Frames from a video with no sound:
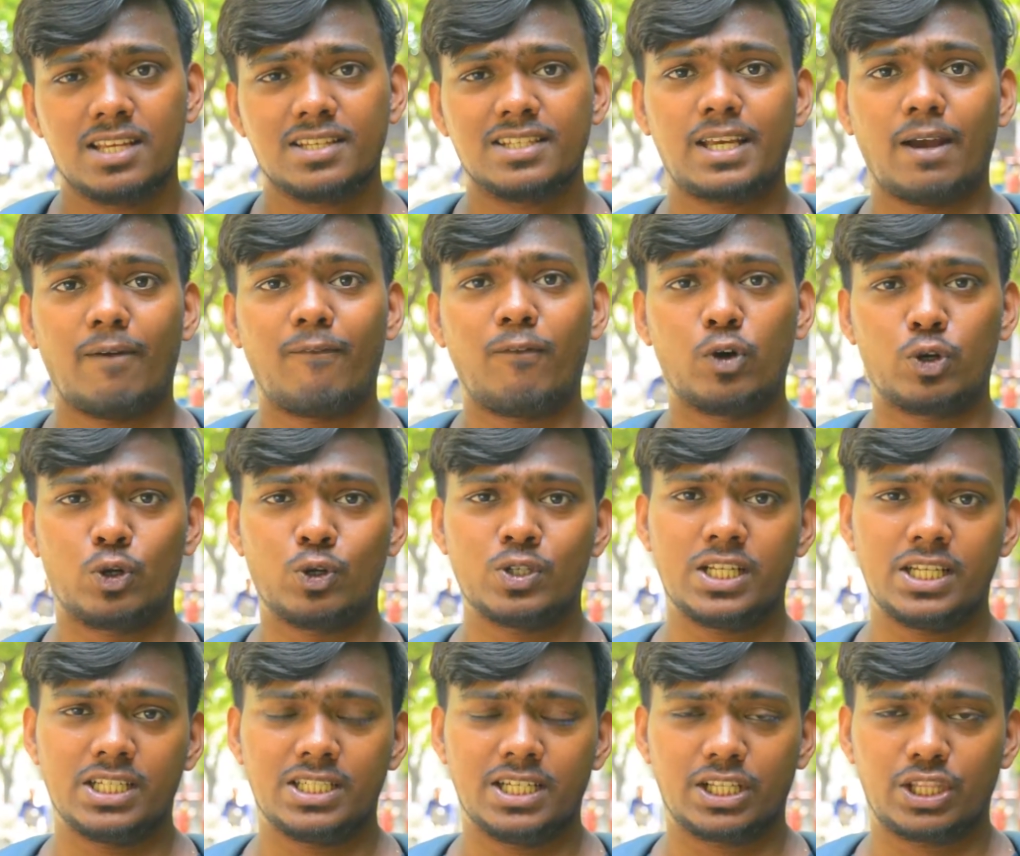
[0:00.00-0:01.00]
जिसके आप
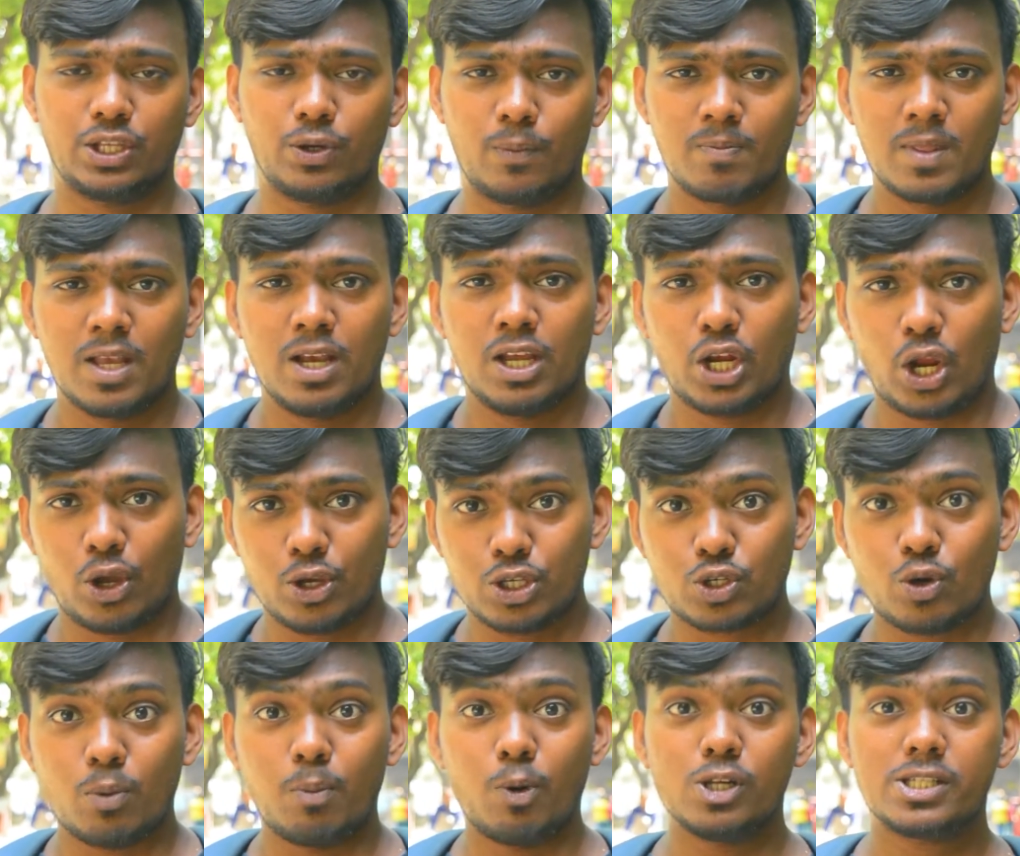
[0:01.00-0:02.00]
फ़ोटोज़ ले सकते हो ना
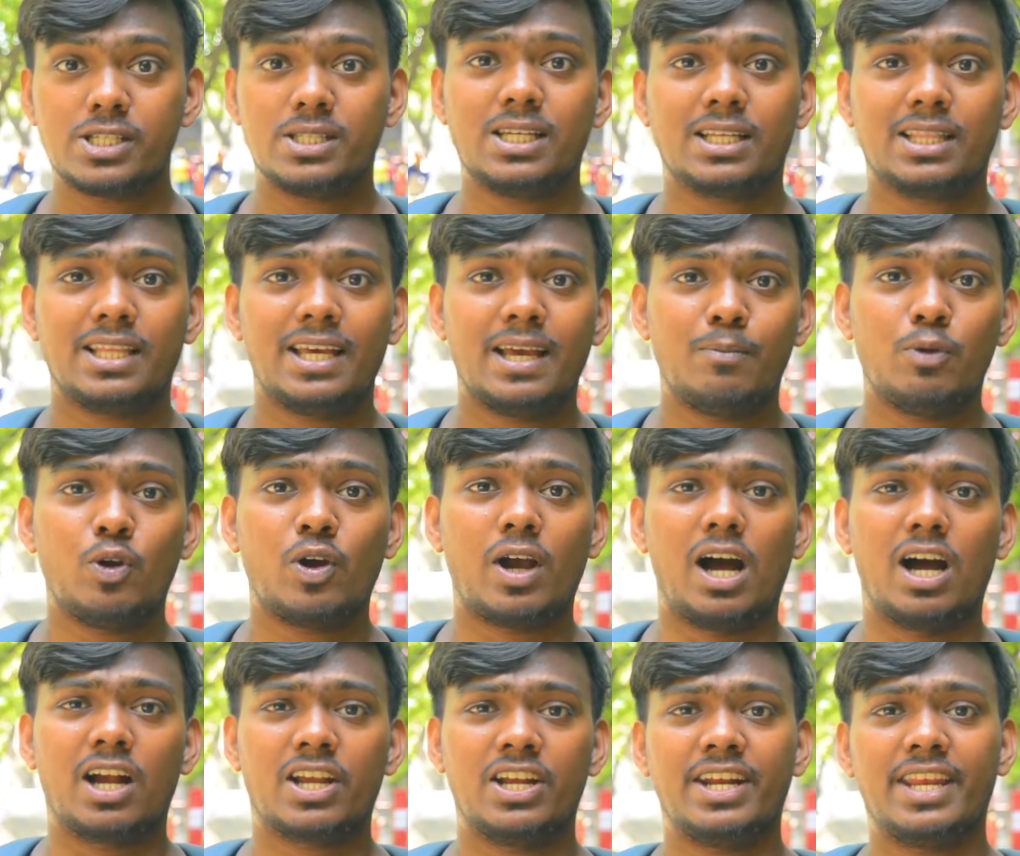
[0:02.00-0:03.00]
इसको बोल सकते हैं हम लोग
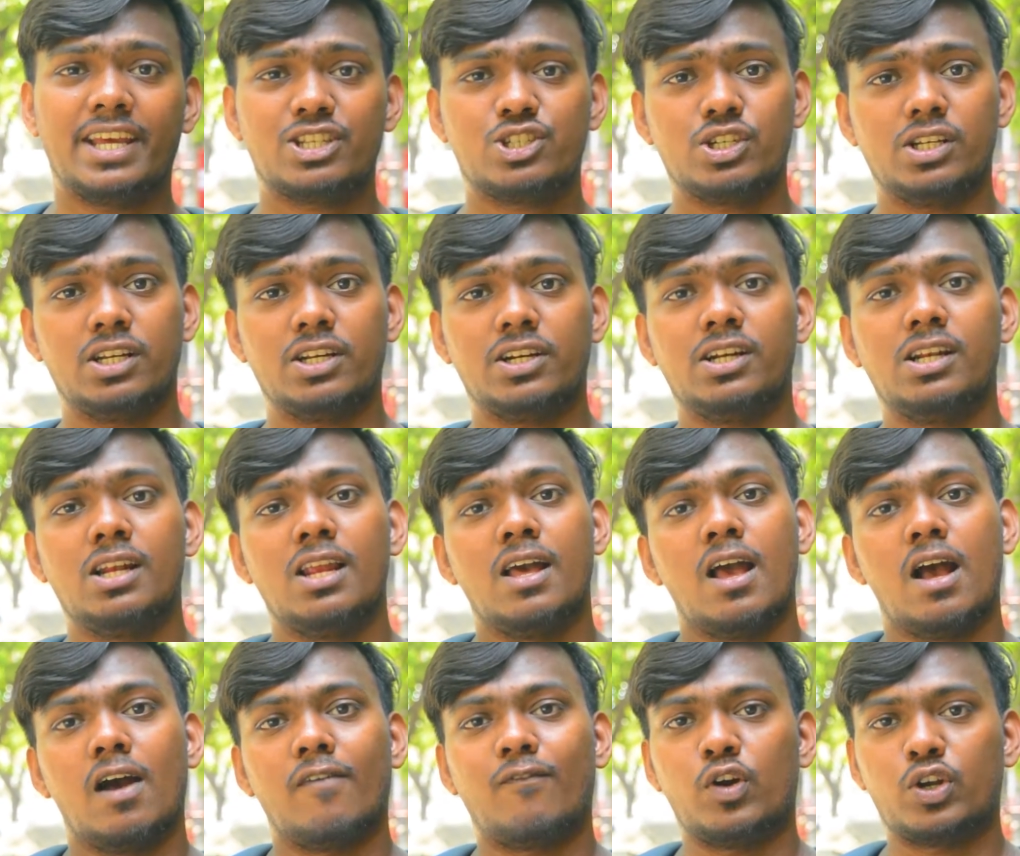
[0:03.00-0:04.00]
आर्किटेक्चरल
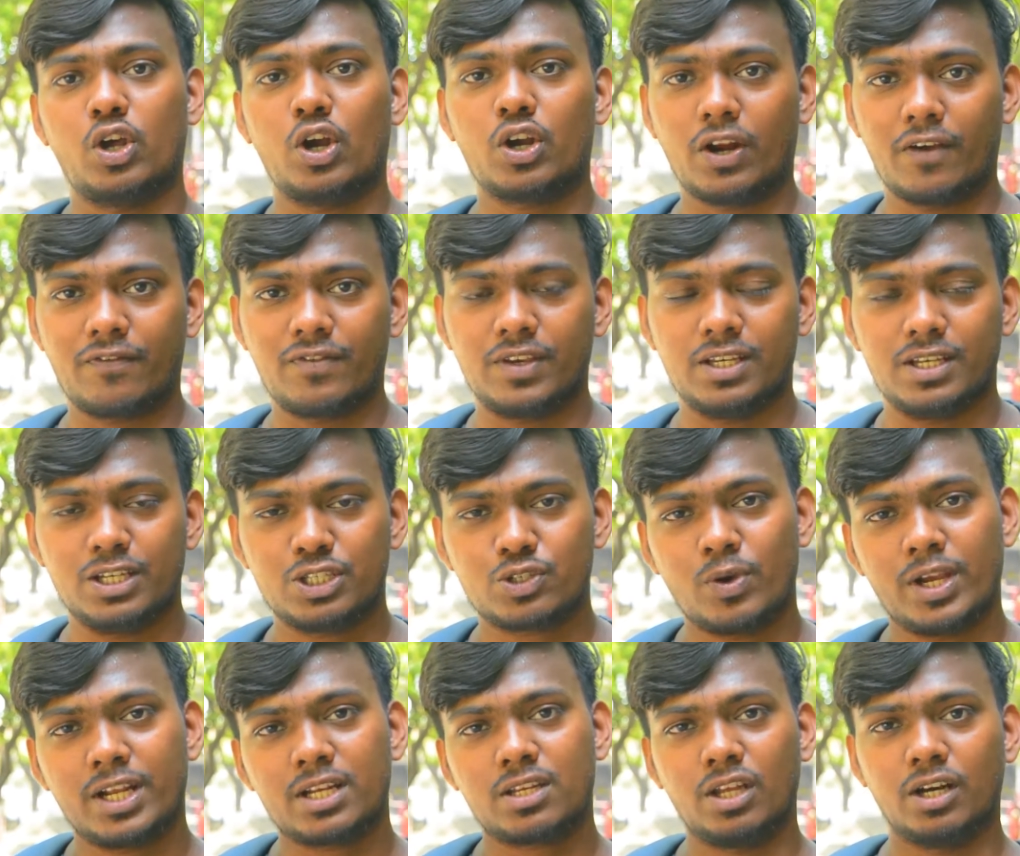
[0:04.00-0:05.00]
फोटोग्राफी
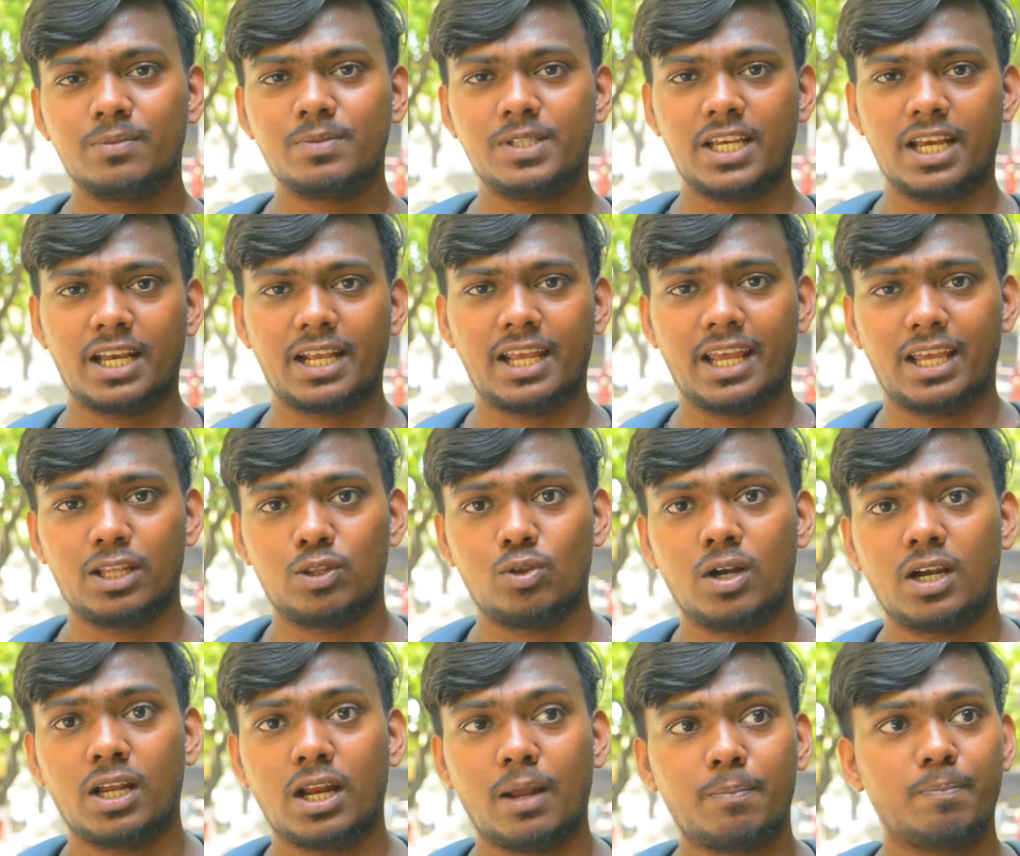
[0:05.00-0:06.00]
इसको एक टर्म दिया गया है
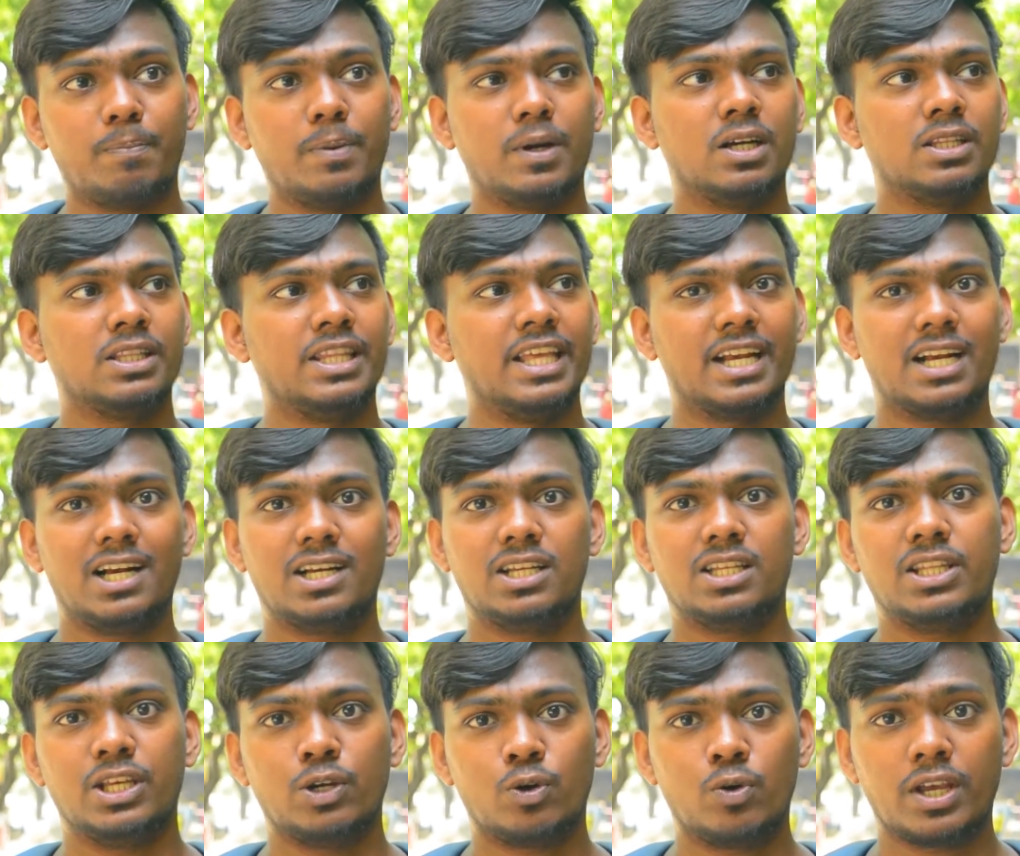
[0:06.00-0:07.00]
तो अगर आप देखा
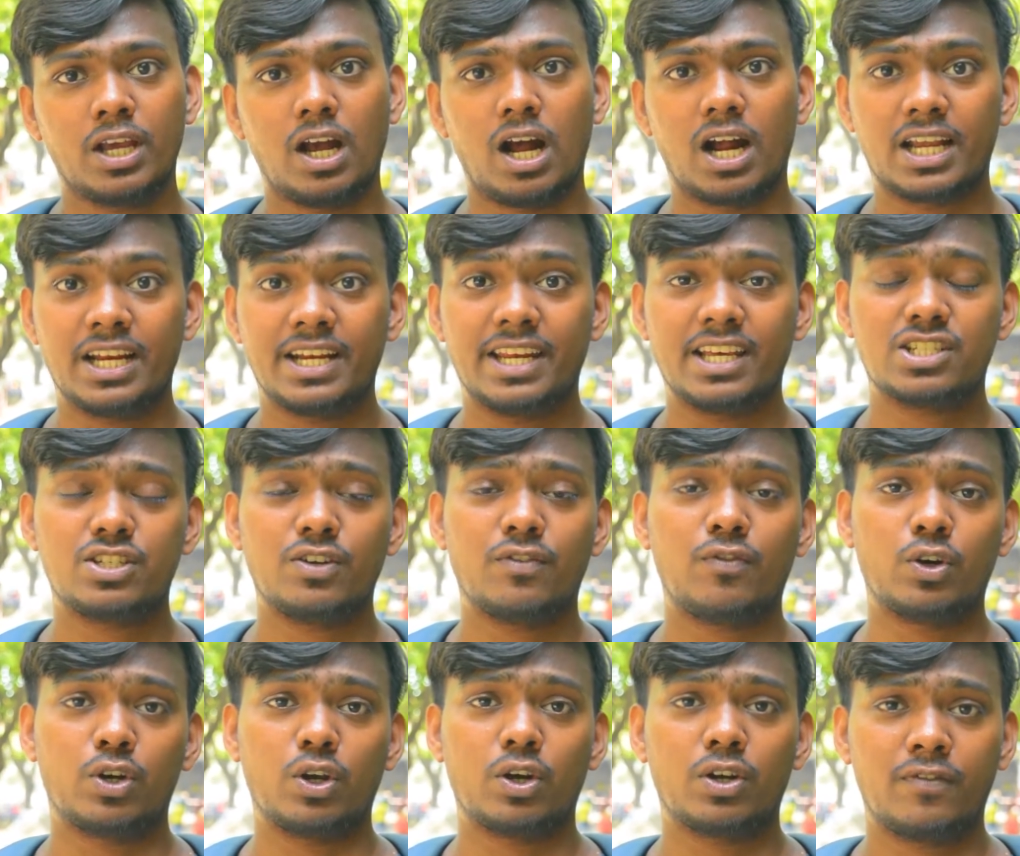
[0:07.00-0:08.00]
देखोगे आर्किटेक्चर
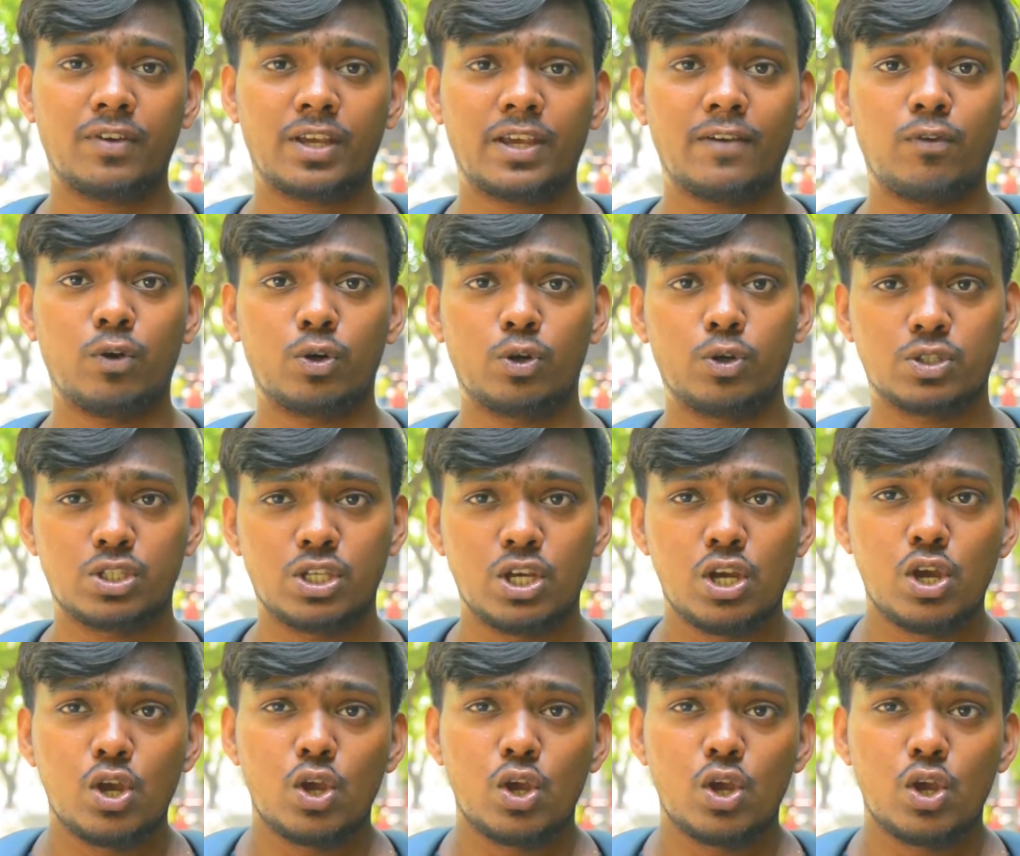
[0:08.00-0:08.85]
फोटोग्राफी के फ़ोटोज़